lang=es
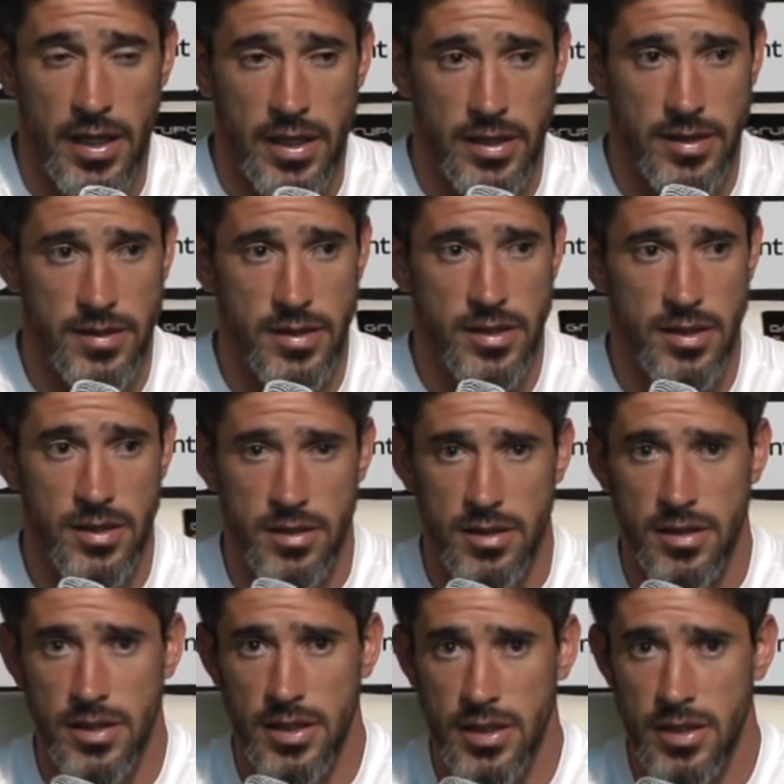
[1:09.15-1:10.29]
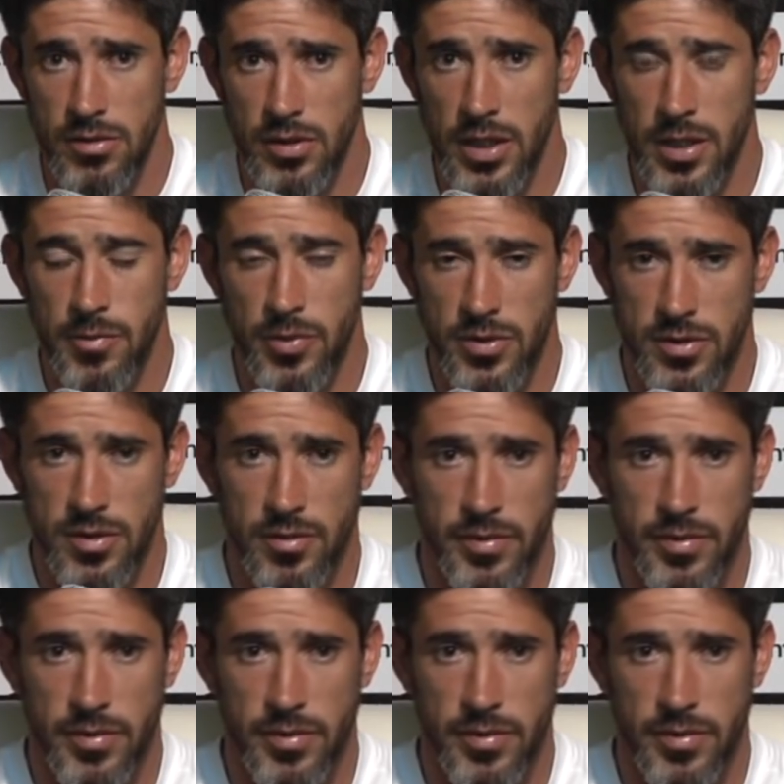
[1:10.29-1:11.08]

Y sí, eh, estoy a disposición